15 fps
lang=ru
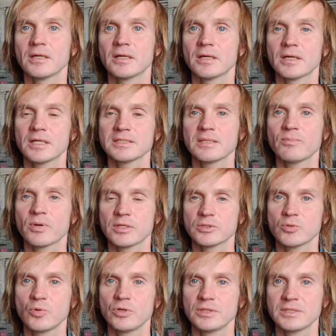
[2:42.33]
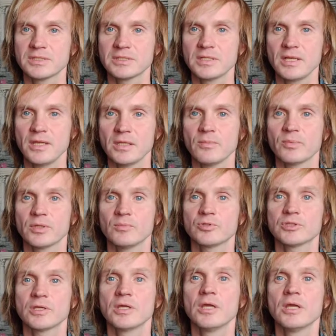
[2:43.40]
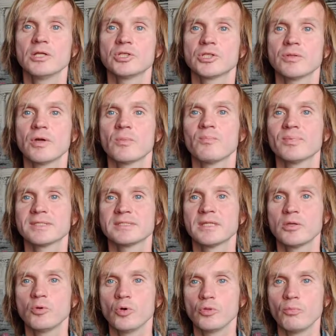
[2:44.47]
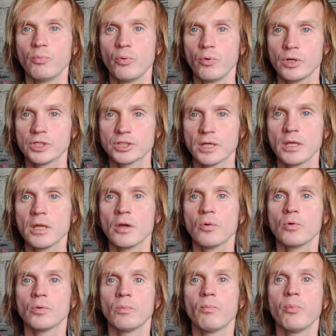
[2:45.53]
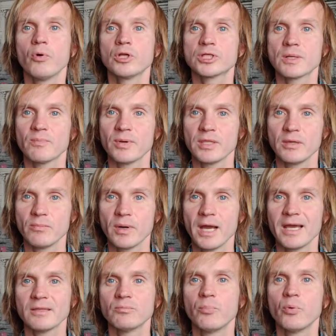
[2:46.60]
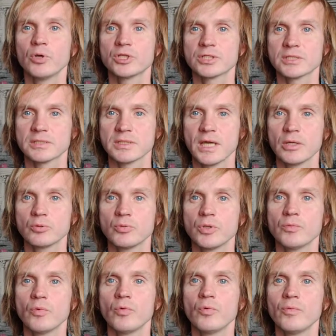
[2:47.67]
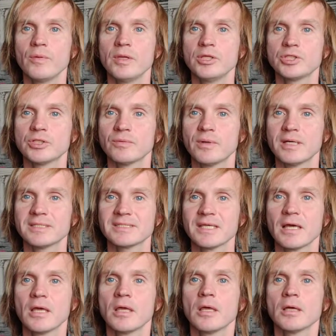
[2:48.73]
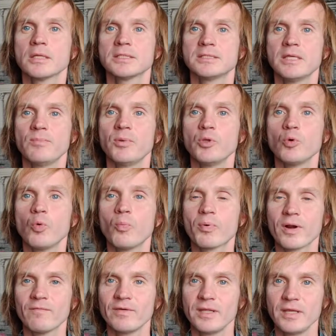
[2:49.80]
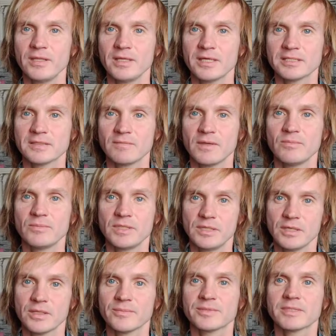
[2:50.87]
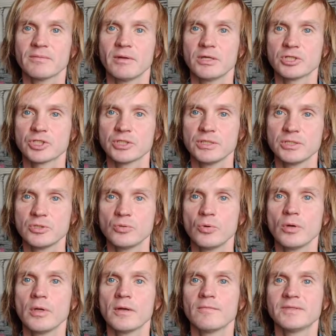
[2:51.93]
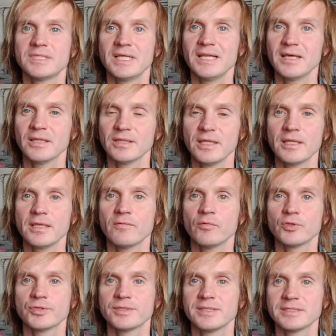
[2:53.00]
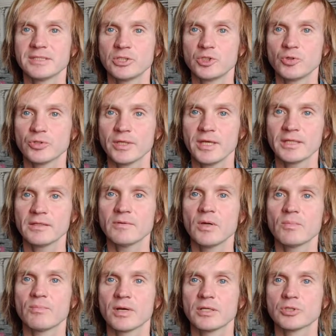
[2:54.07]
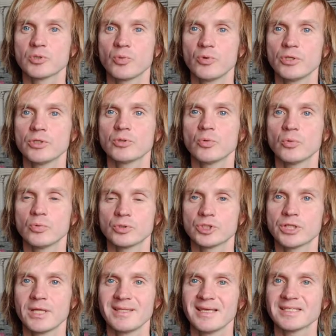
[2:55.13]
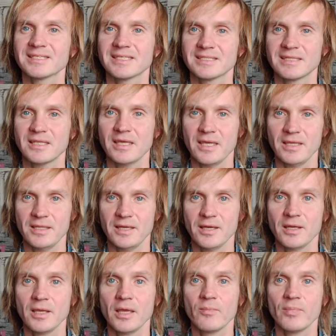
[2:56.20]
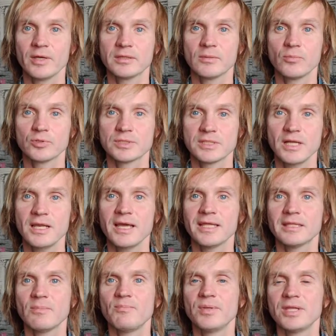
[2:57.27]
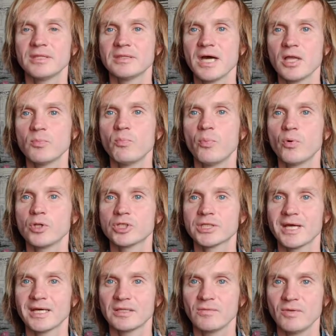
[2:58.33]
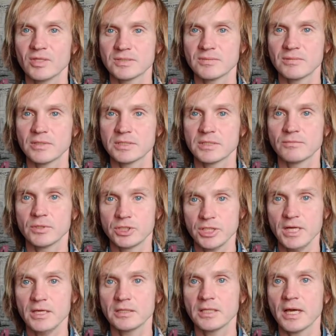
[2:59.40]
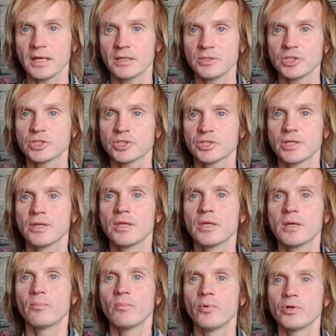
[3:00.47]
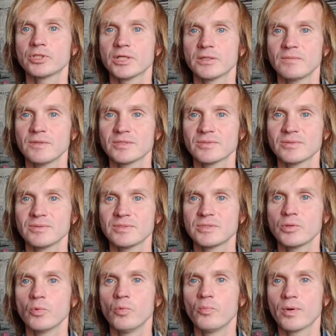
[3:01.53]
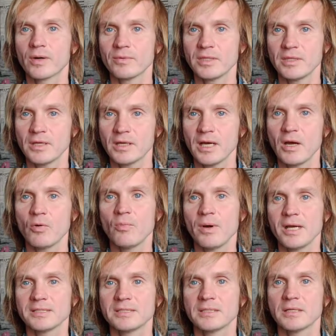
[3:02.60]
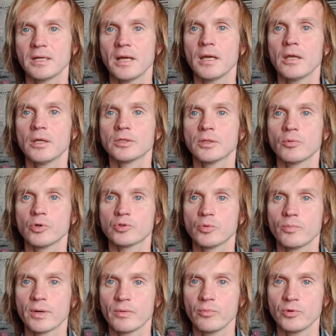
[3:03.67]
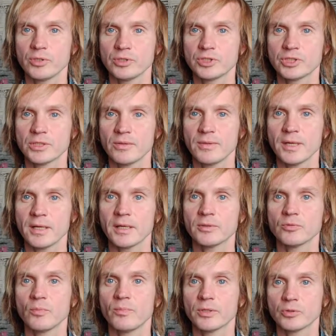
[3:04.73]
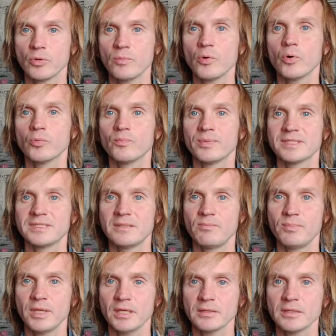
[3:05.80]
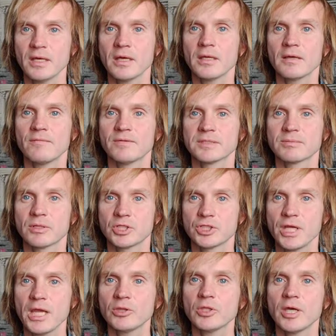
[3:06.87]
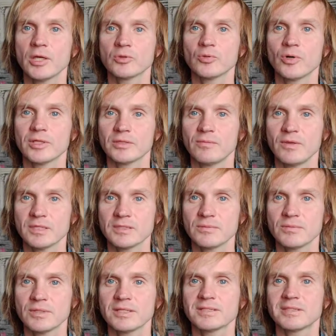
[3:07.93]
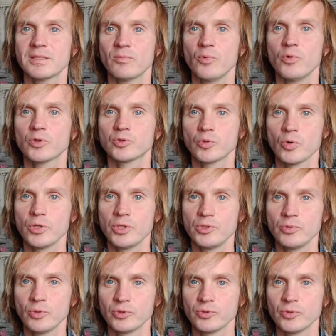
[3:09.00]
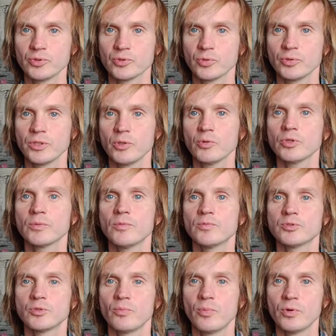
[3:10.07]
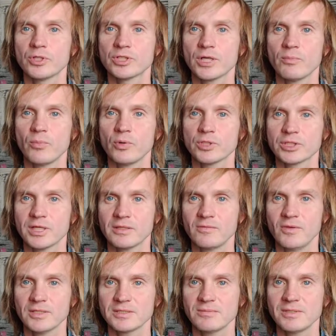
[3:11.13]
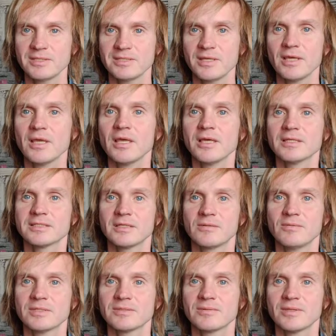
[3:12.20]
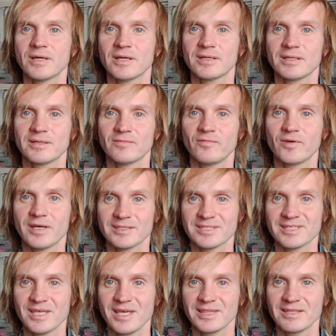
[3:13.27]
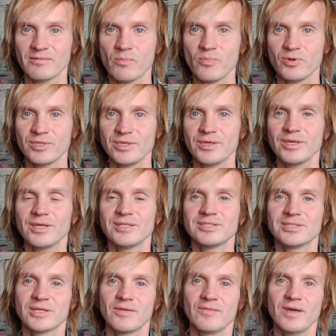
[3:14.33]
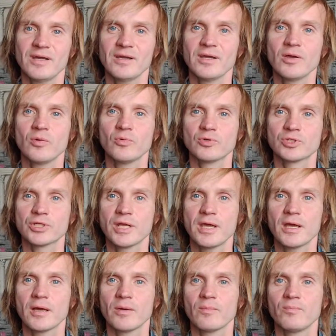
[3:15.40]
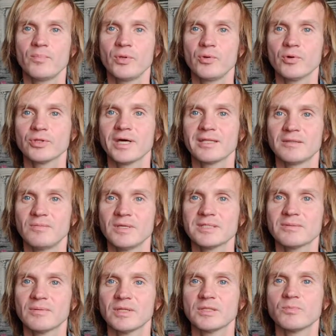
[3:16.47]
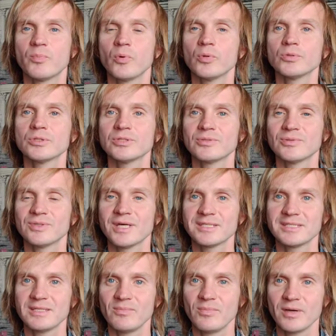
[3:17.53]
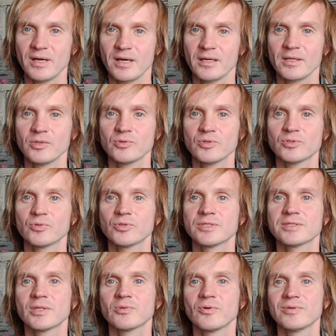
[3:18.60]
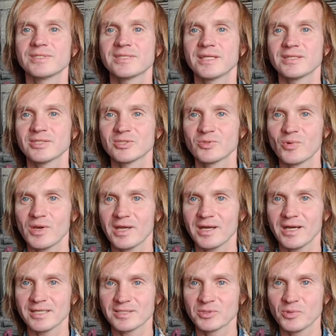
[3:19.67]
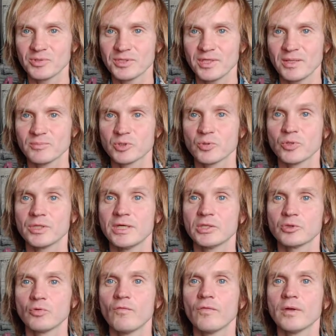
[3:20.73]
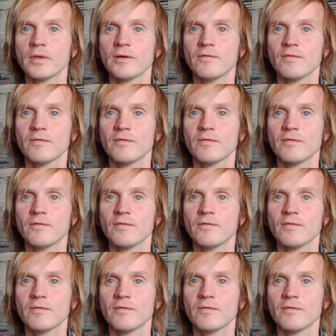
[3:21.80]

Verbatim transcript: как раз и происходит исцеление, потому что человек познает больше, он больше понимает, больше знает, у него увеличивается степень управления своим телом, своей жизнью, Вселенной. И вот за счет этого и происходит улучшение состояния. Поэтому цель – это передать больше ответственности. Вначале, да, конечно же, больше ответственности у проводника, у мастера – того, кто проводит человека. Но потом он постепенно возвращает эту ответственность тому, кто идет. То есть он дает ему все больше и больше ответственности. Соответственно, в конце этого пути человек уже берет ответственность полностью на себя. То есть он становится настолько осознанным, что он готов